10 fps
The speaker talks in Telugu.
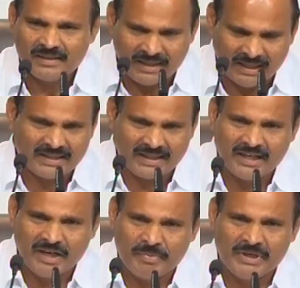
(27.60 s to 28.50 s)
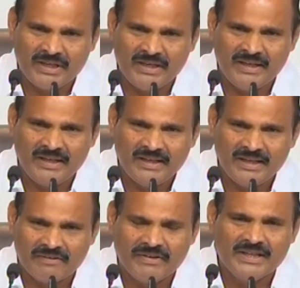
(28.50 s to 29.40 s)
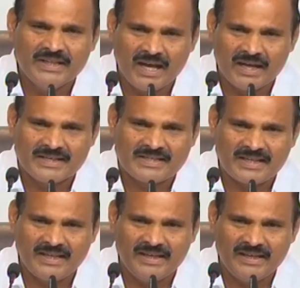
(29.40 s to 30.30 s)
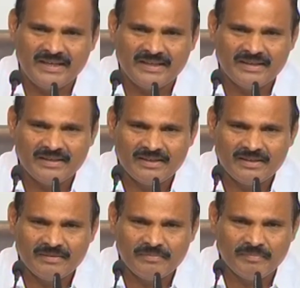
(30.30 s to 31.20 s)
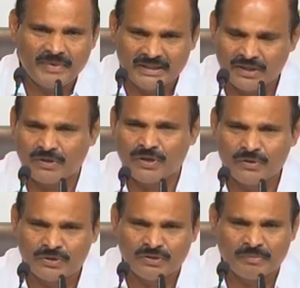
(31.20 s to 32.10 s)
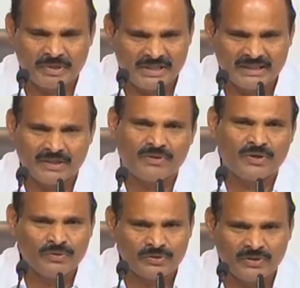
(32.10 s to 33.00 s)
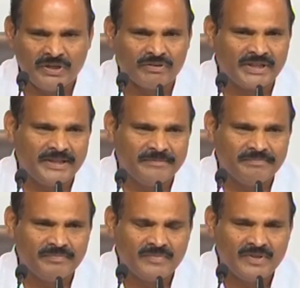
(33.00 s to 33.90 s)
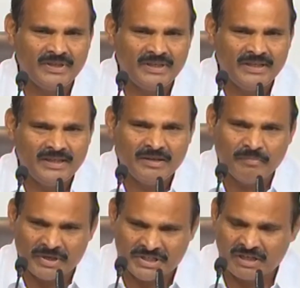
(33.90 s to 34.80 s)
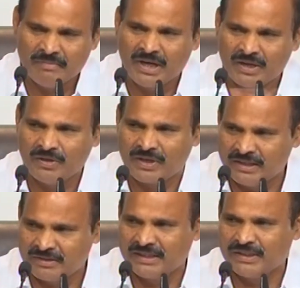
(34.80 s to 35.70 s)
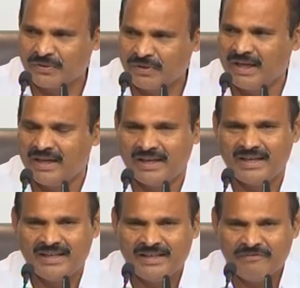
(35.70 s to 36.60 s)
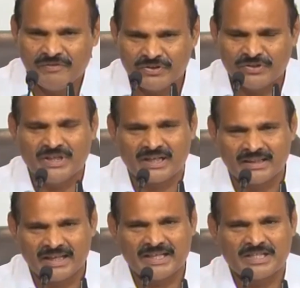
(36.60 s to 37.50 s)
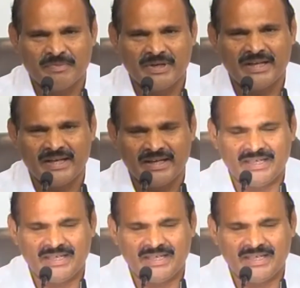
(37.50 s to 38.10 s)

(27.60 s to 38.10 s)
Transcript: కరెక్ట్గా రేపటికి ఇరవై ఎనిమిది ఆగస్టుకి మీ అందరికి కూడా గుర్తుండే ప్రజలందరికీ కూడా గుర్తుండే ఉంటుంది బషీర్బాగ్లో రైతులందరూ కూడా విద్యుత్ ధరలు తగ్గించమంటే